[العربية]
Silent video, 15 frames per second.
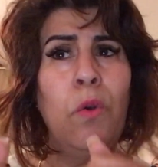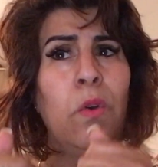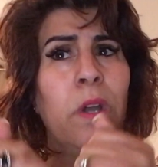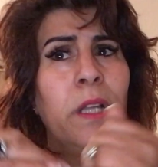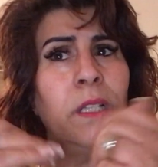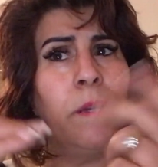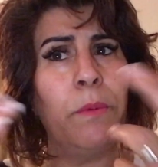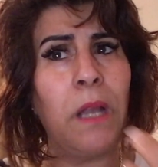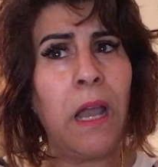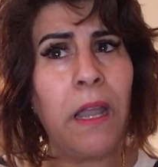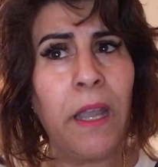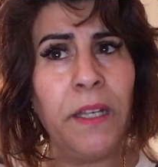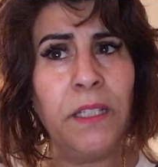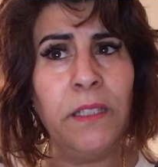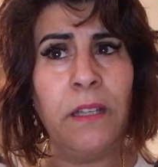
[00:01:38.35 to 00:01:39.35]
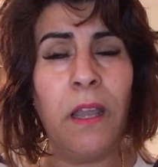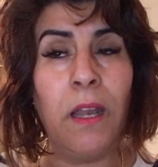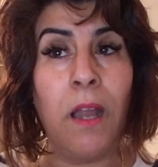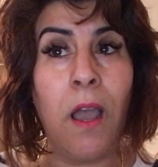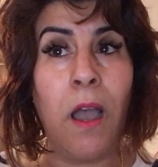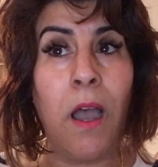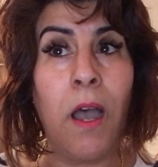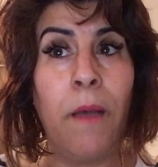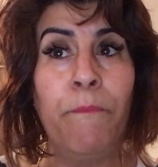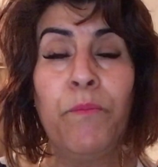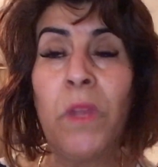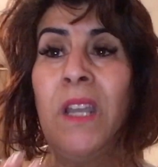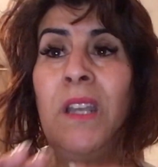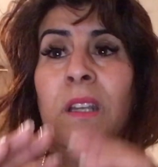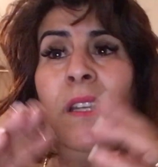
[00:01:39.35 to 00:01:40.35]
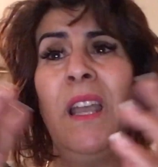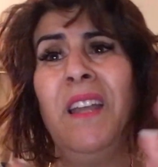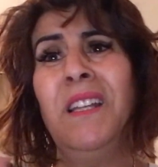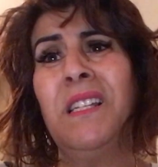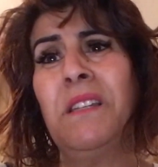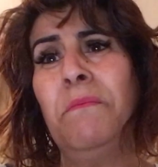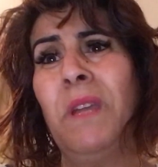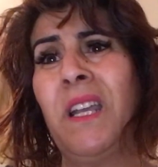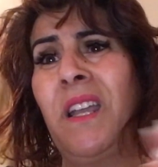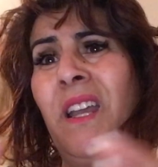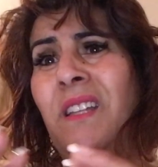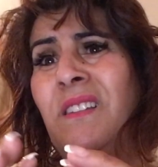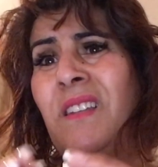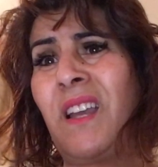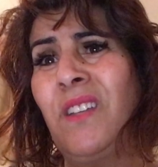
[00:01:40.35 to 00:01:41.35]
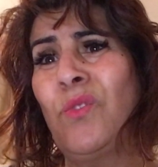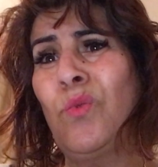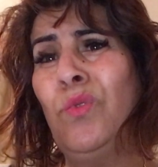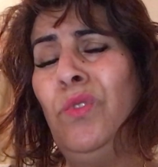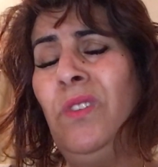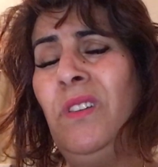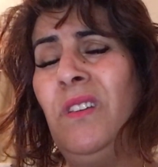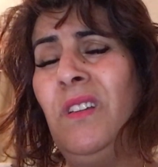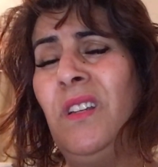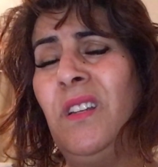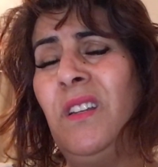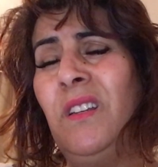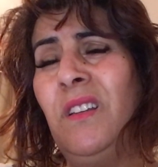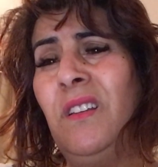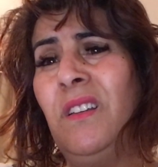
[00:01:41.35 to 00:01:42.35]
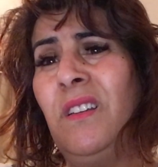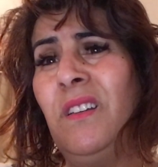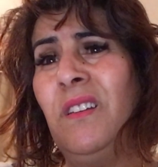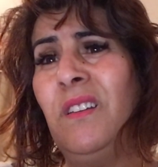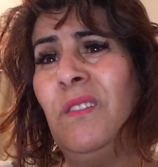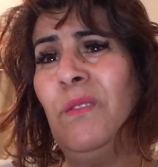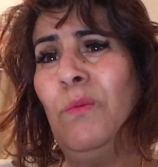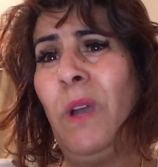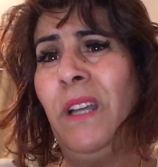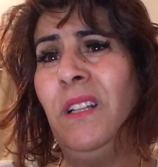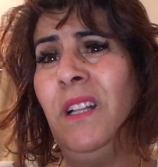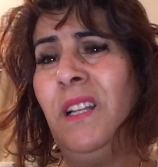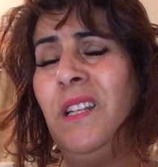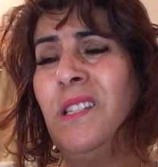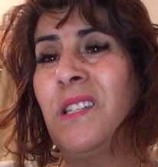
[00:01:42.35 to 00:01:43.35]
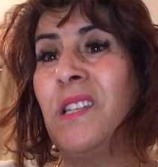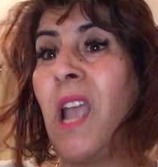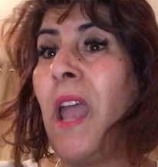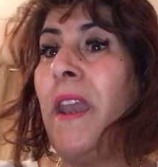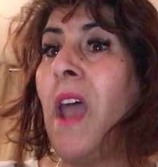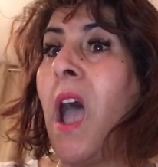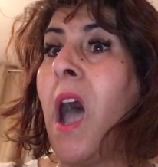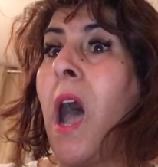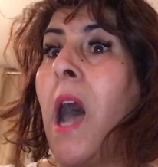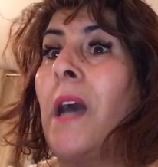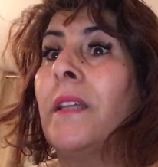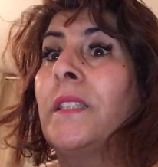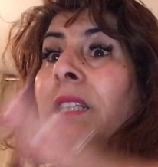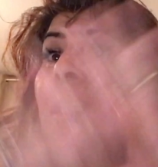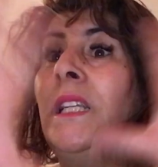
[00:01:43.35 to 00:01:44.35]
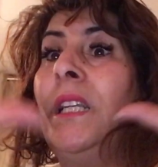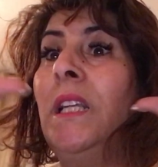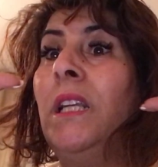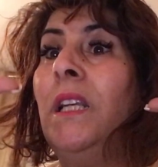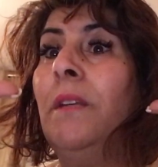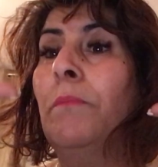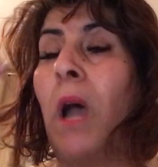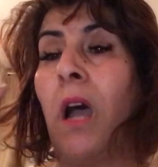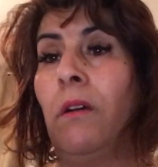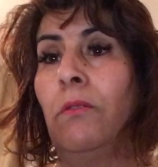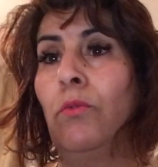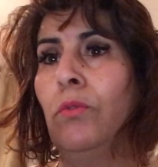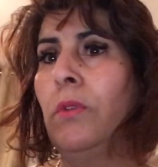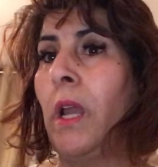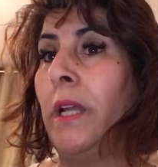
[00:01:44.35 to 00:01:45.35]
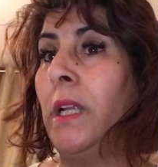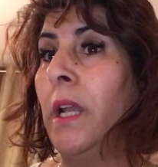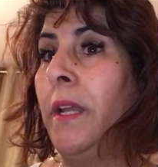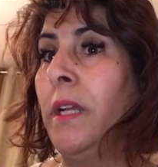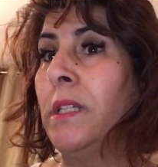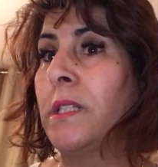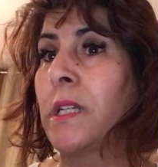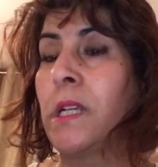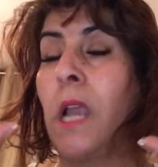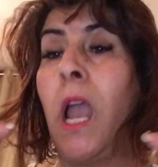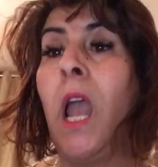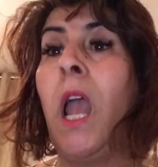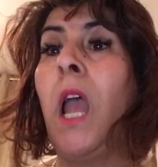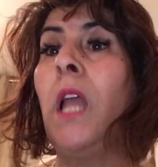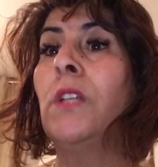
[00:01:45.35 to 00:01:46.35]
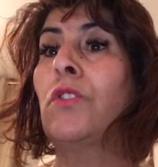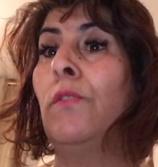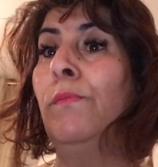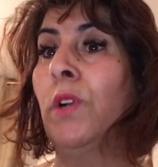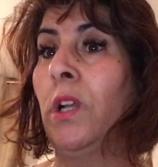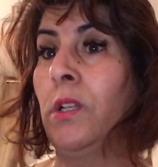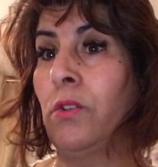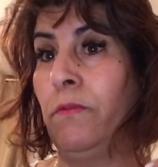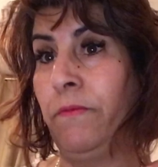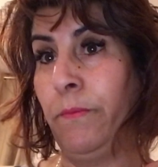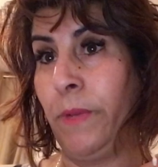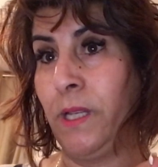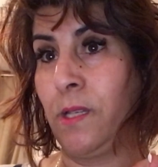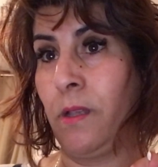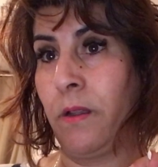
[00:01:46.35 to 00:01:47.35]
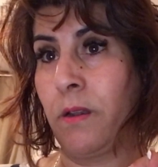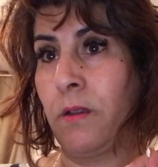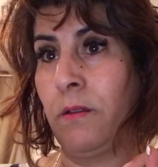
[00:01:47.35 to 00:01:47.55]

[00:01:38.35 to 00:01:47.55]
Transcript: وغاديه بالاغاني ديالها يعني زعما كانت غتكون آه واحد الانسانه عظيمه والله الا انا قلت كانت ام كلثوم في مصر